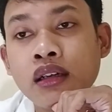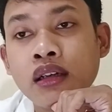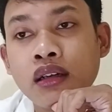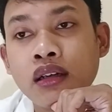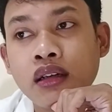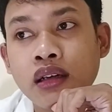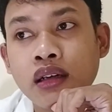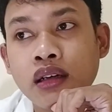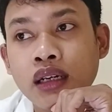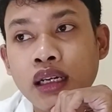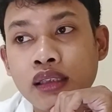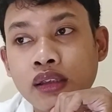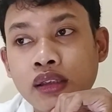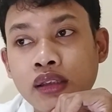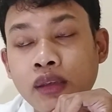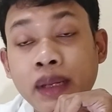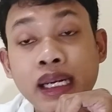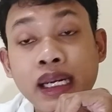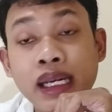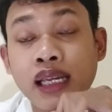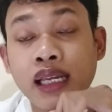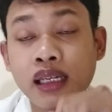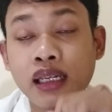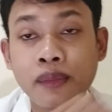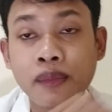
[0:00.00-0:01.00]
uh, atau
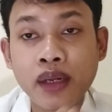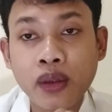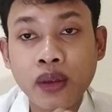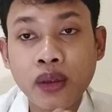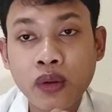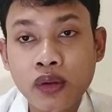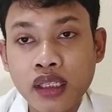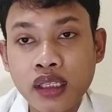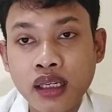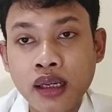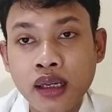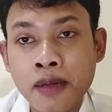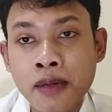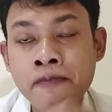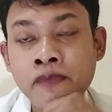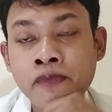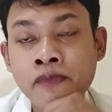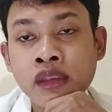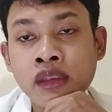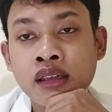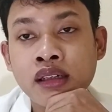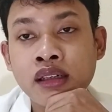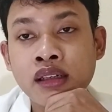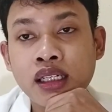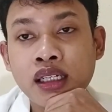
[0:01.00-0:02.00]
pada hari berikutnya.
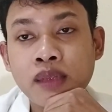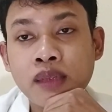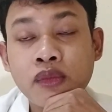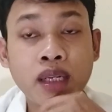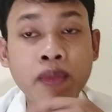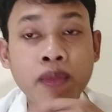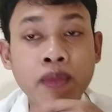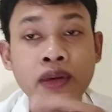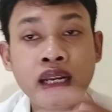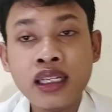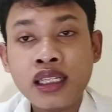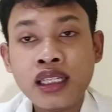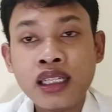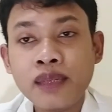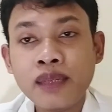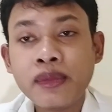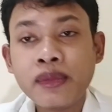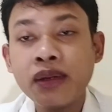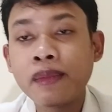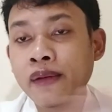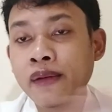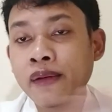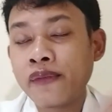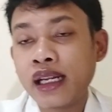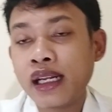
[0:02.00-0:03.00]
Uh, mudah-mudahan ini
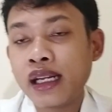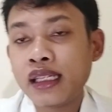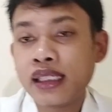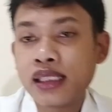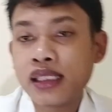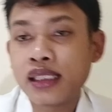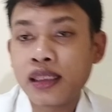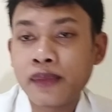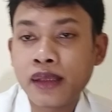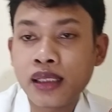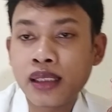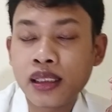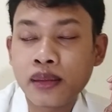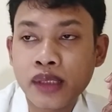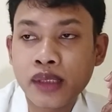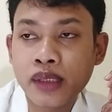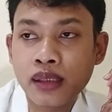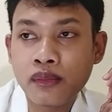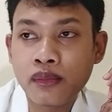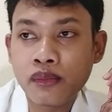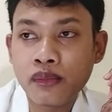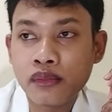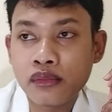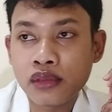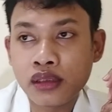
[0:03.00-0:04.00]
bermanfaat ya
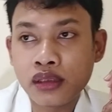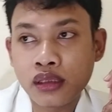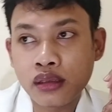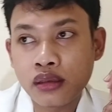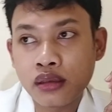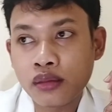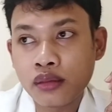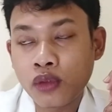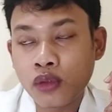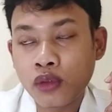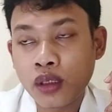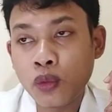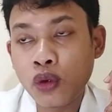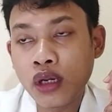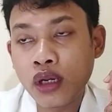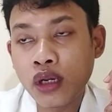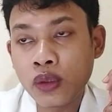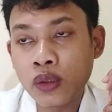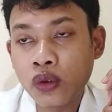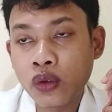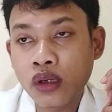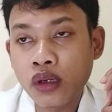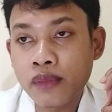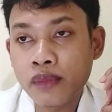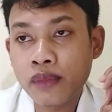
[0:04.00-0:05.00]
teman-teman. Uh, mudah-mudahan
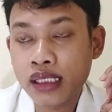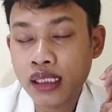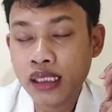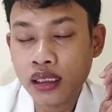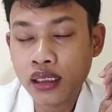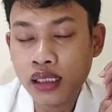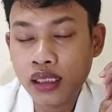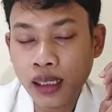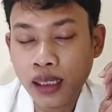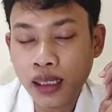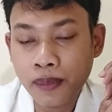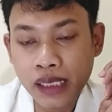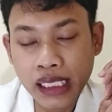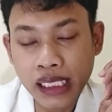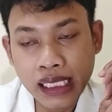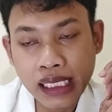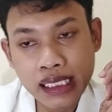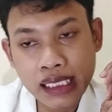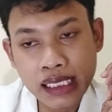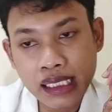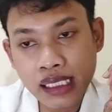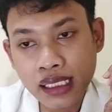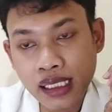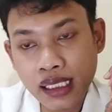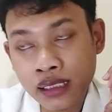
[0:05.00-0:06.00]
juga bisa
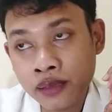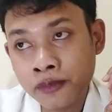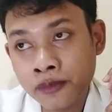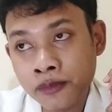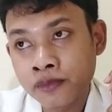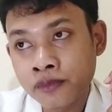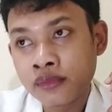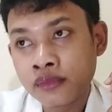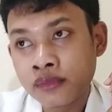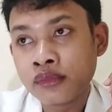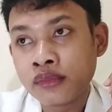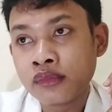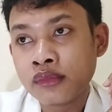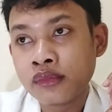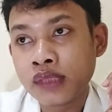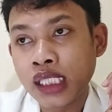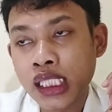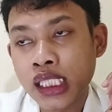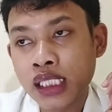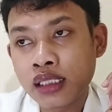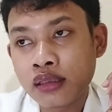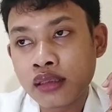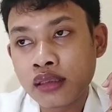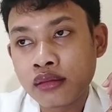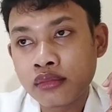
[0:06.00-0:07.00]
diaplikasikan
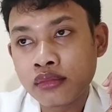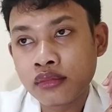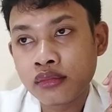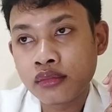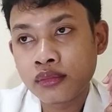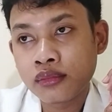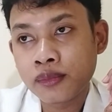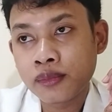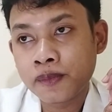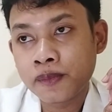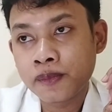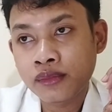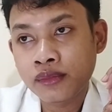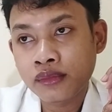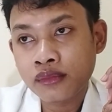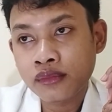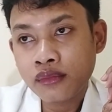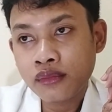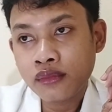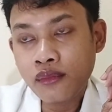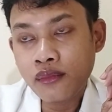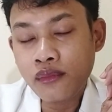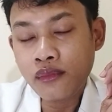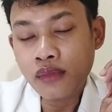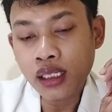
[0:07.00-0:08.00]
dan
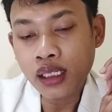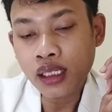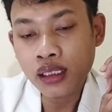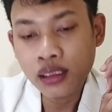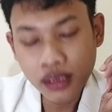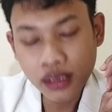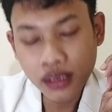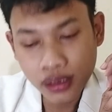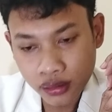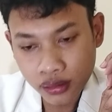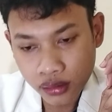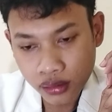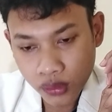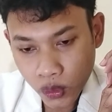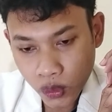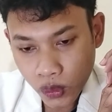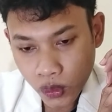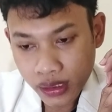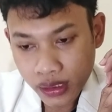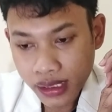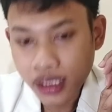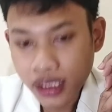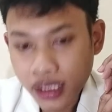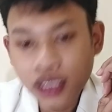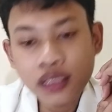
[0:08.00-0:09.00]

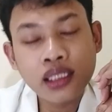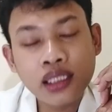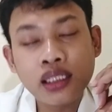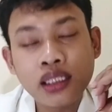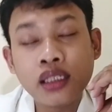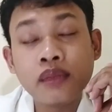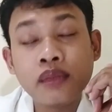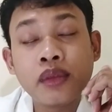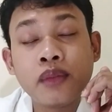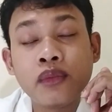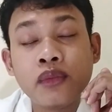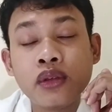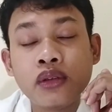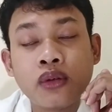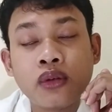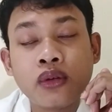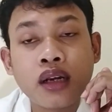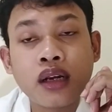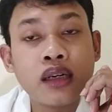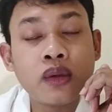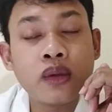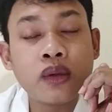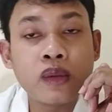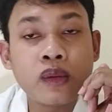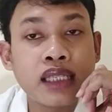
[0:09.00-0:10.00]
tentunya ini
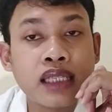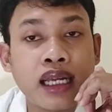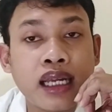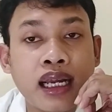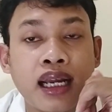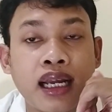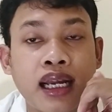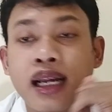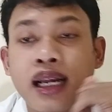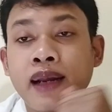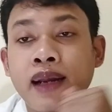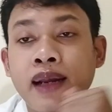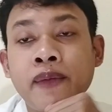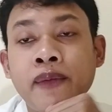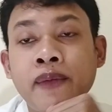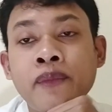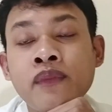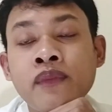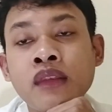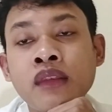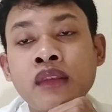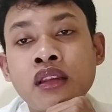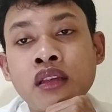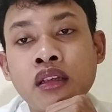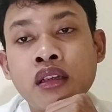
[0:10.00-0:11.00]
membutuhkan usaha
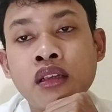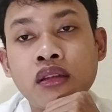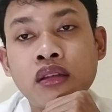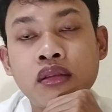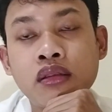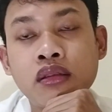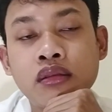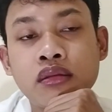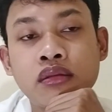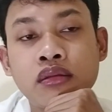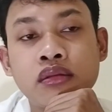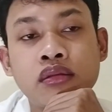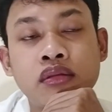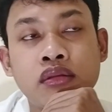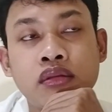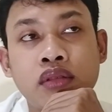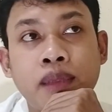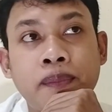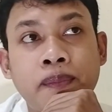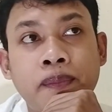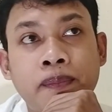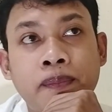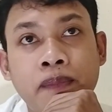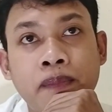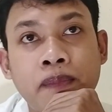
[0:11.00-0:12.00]
tentu
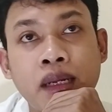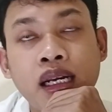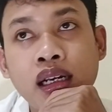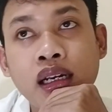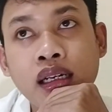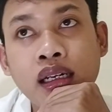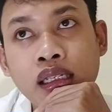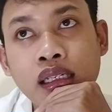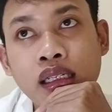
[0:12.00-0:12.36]
apa